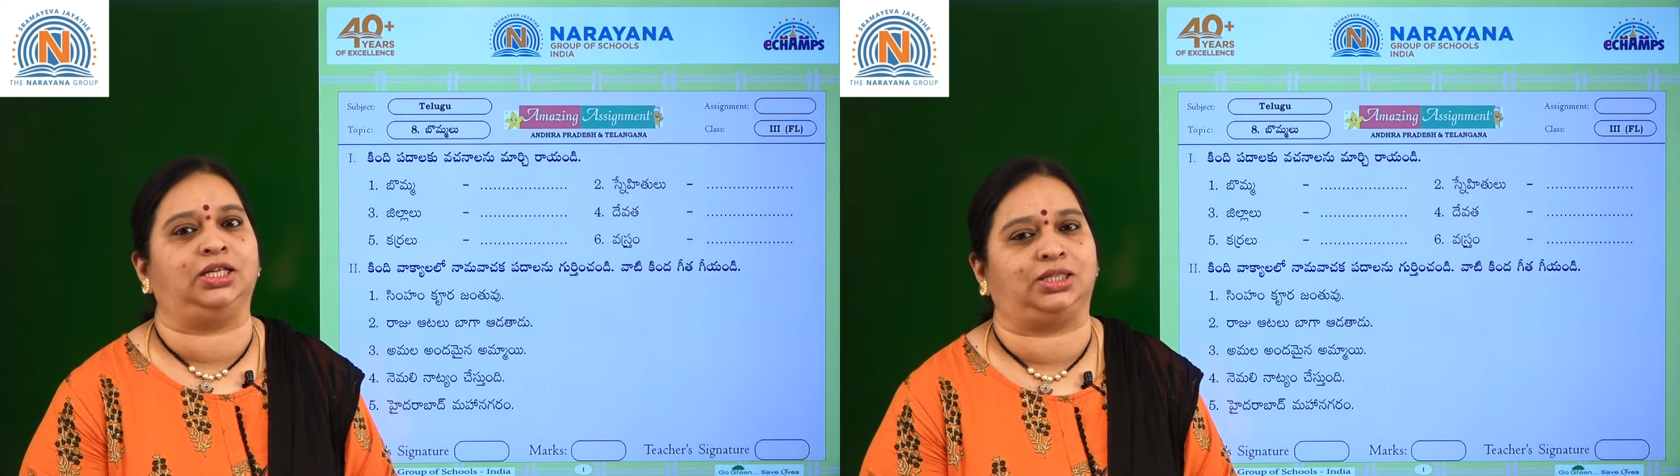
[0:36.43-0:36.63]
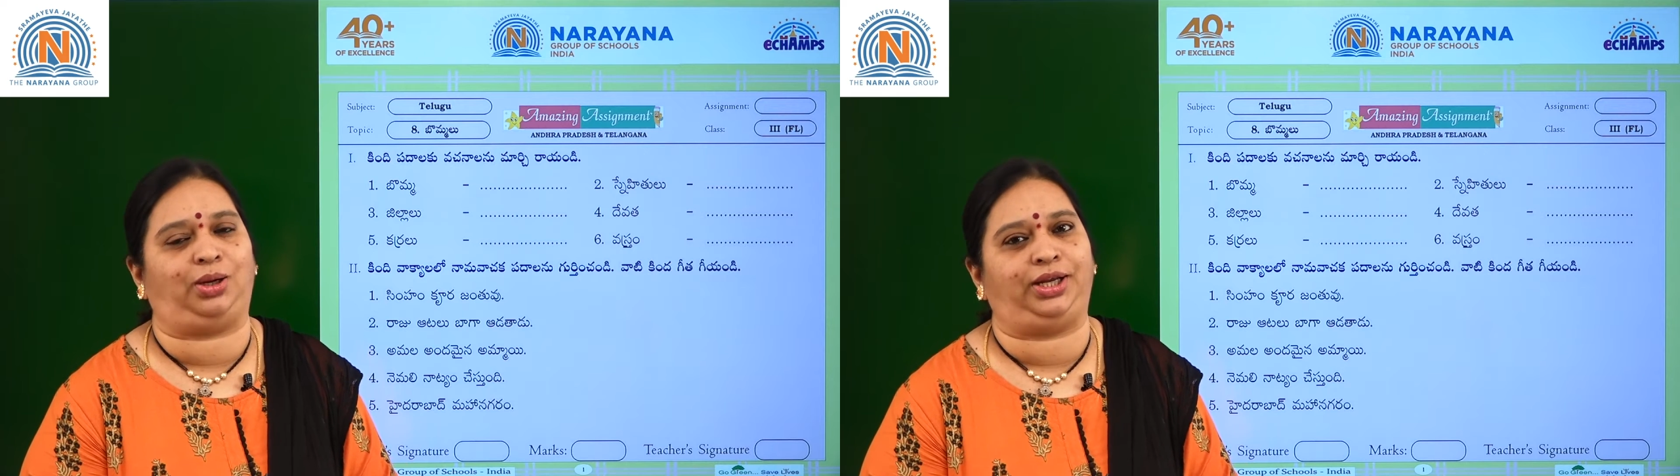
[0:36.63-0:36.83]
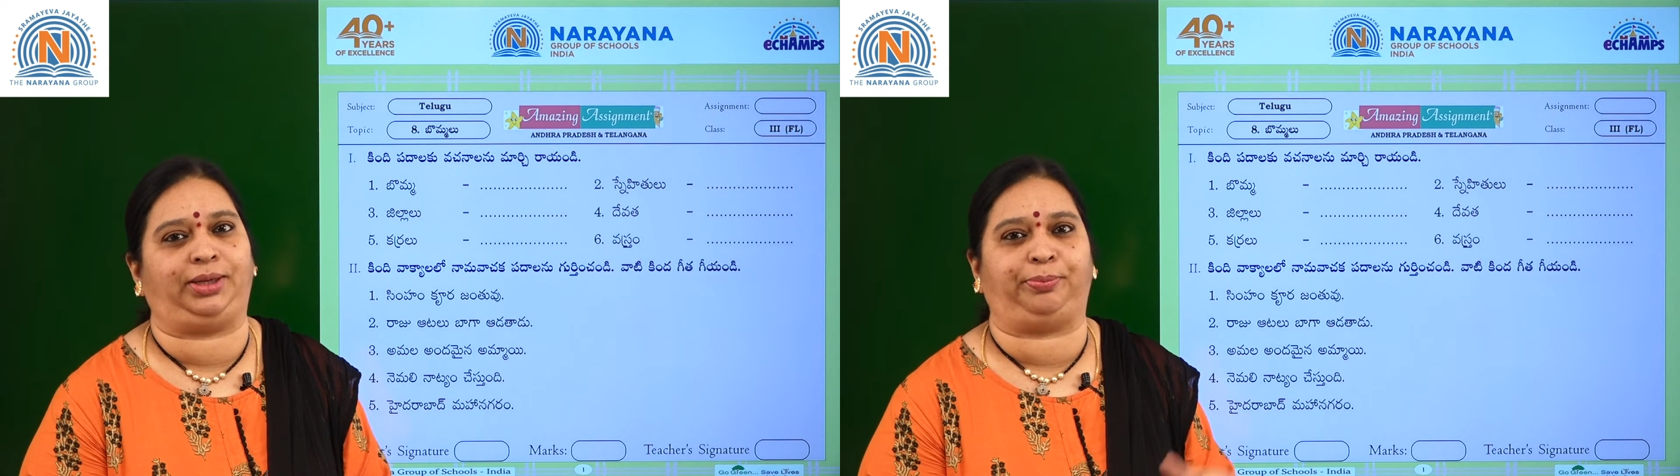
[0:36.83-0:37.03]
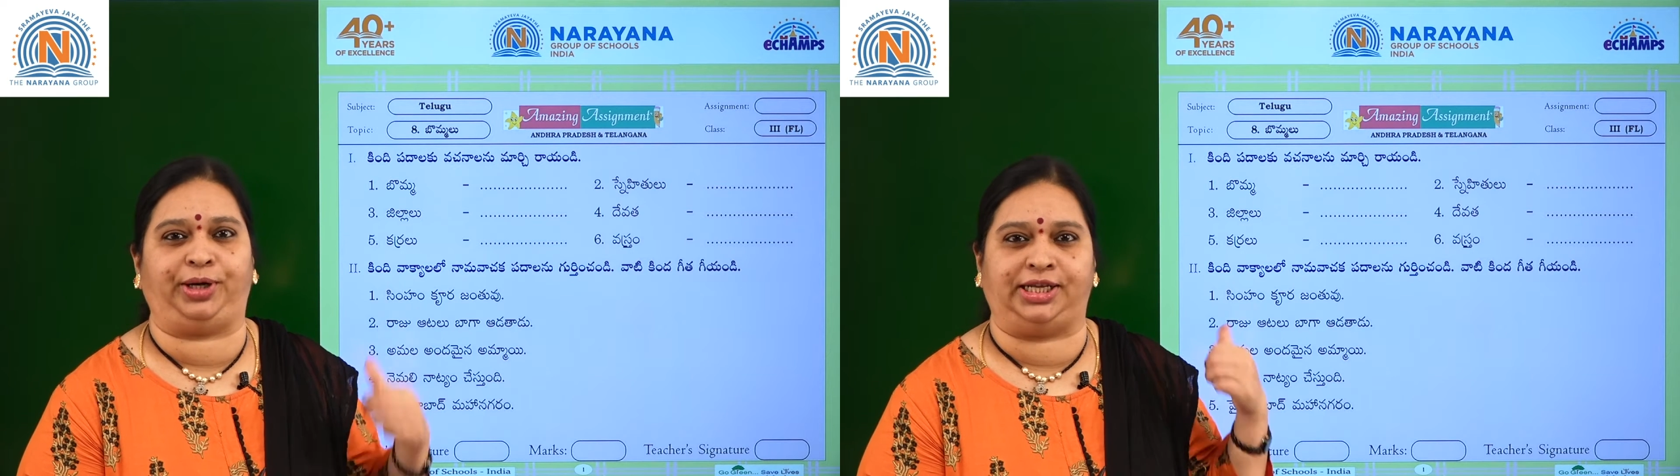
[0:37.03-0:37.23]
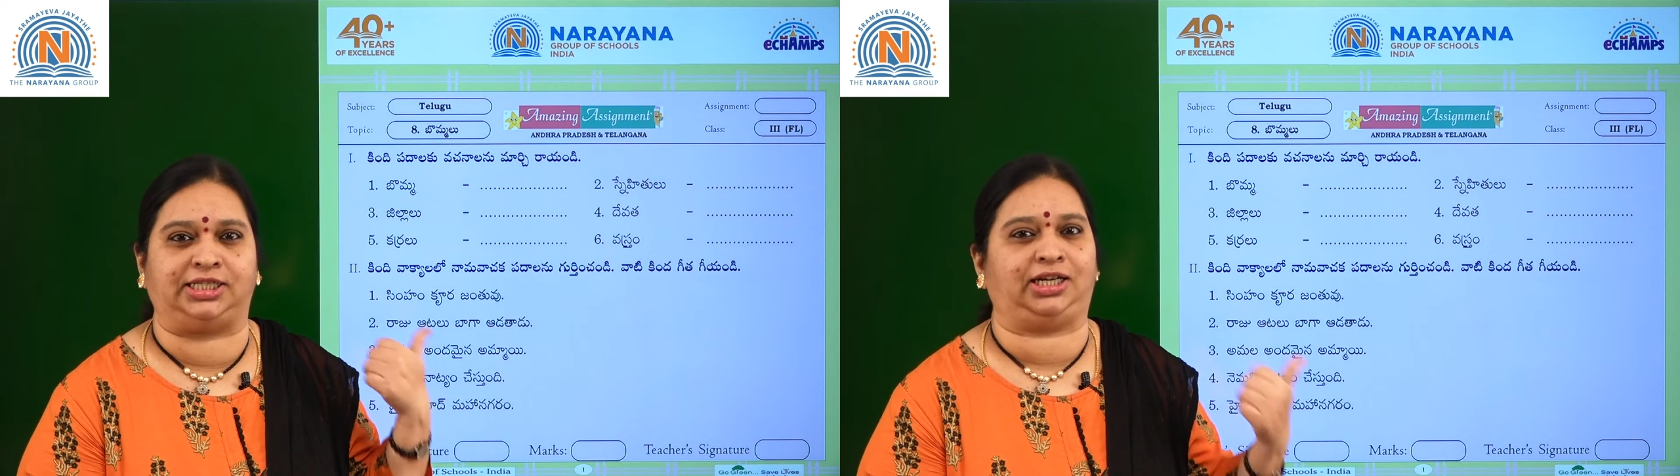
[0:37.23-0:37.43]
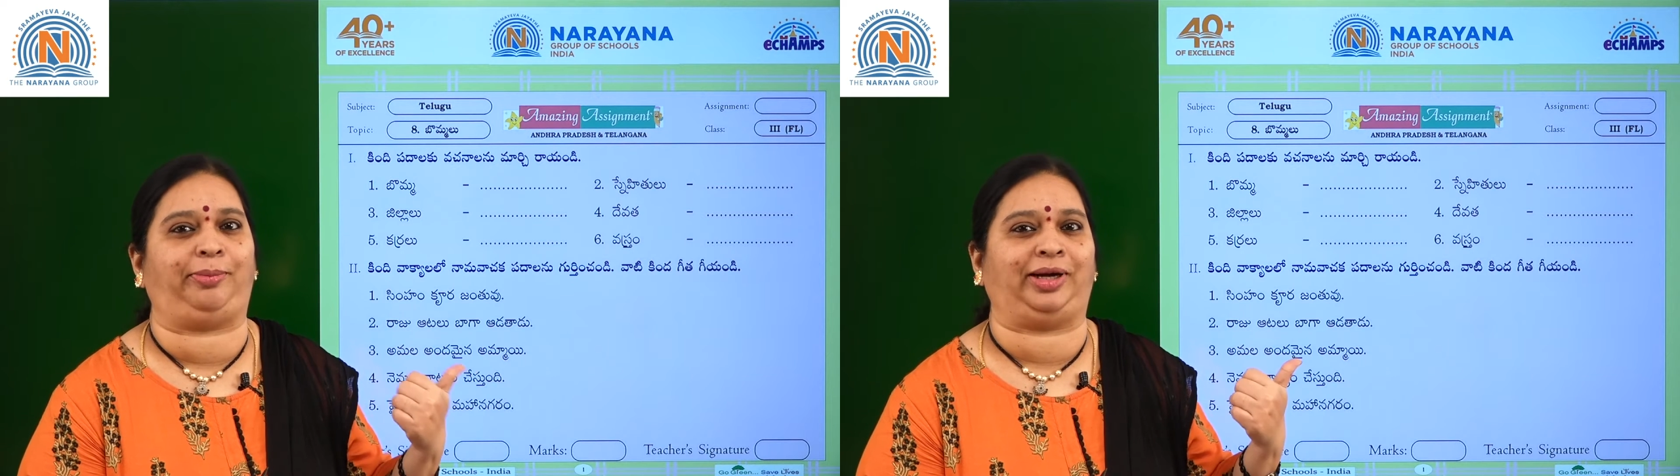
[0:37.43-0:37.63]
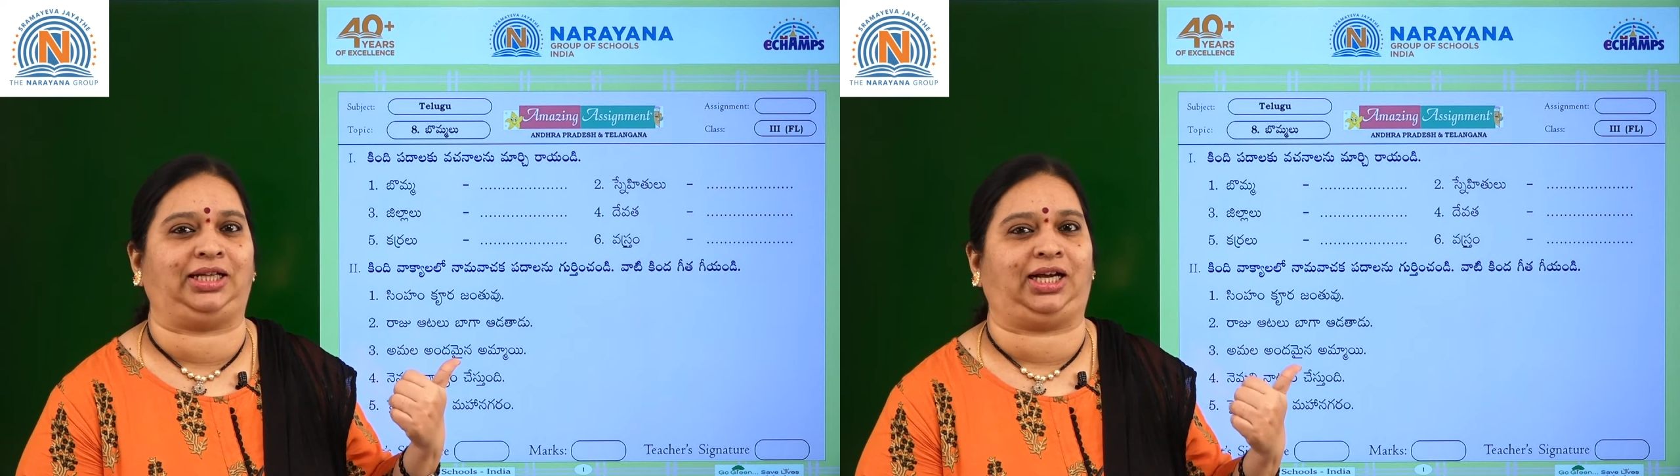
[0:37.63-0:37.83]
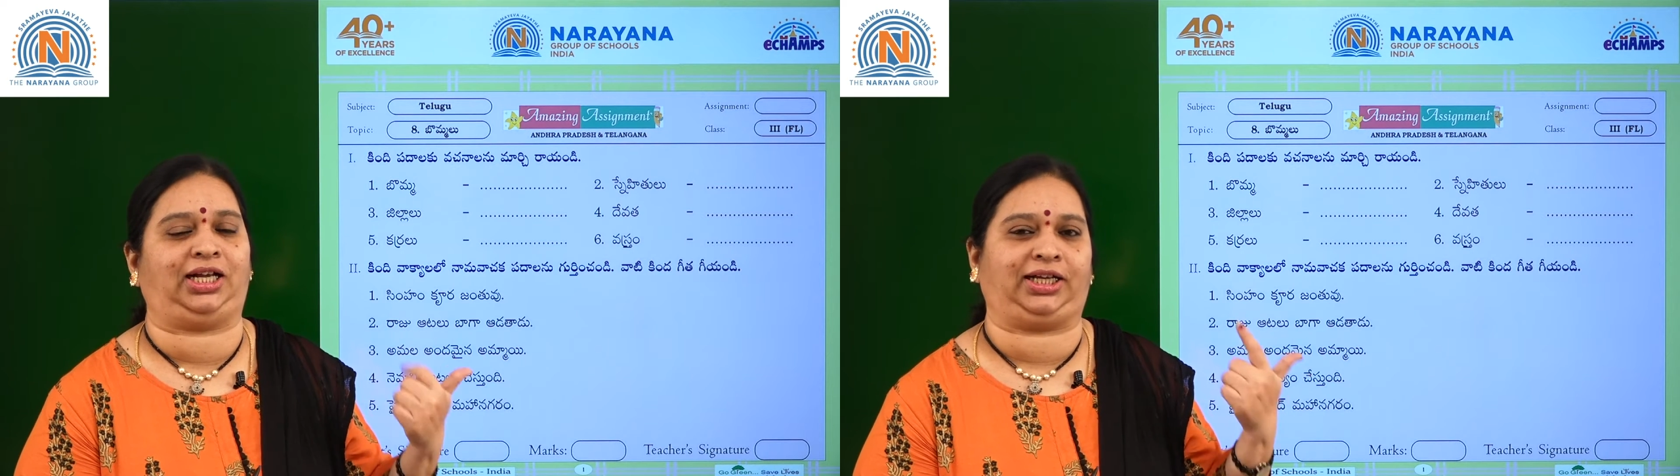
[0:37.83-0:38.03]
సో ఇప్పుడు ఇచ్చిన
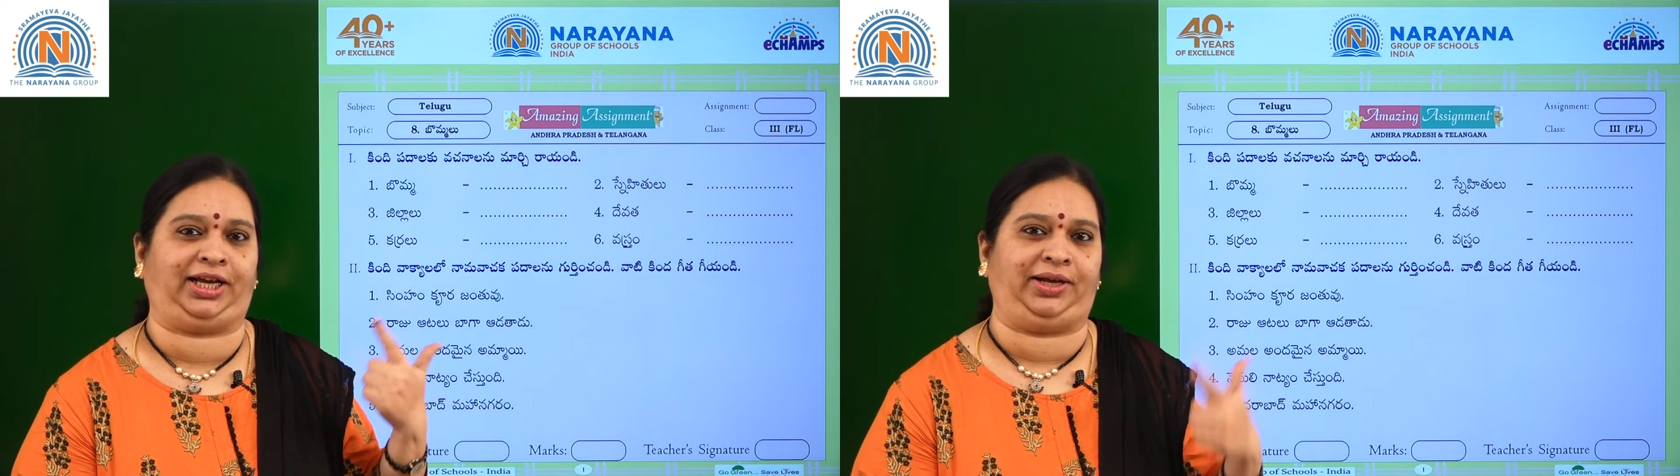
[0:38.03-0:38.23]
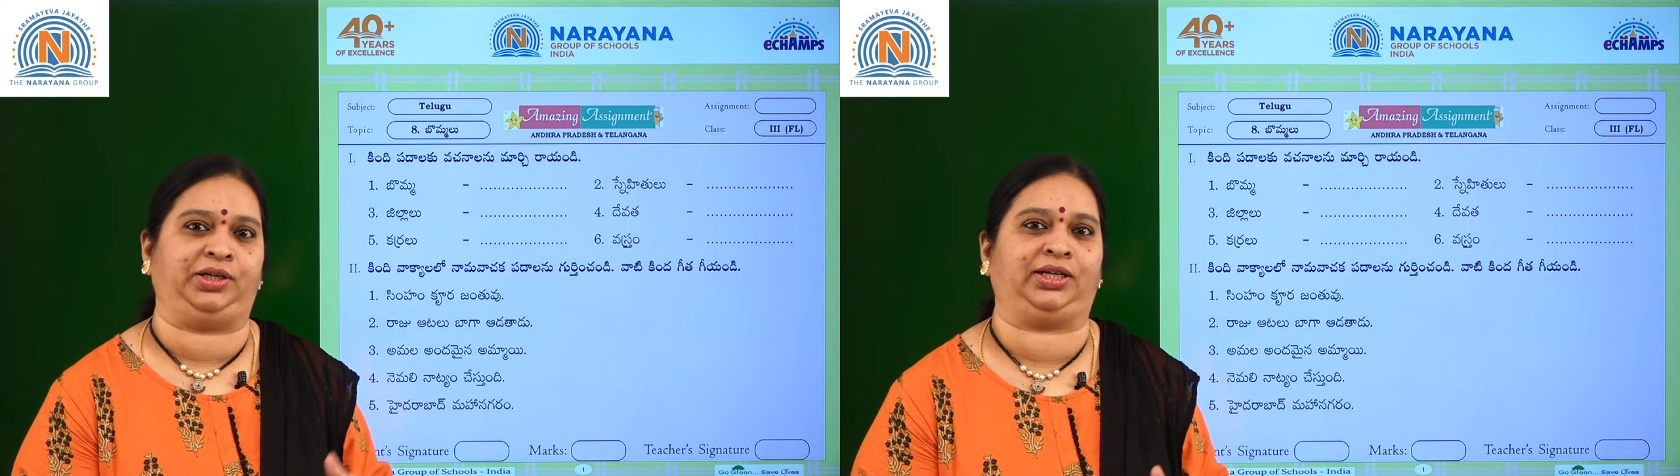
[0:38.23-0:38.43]
పదాలకి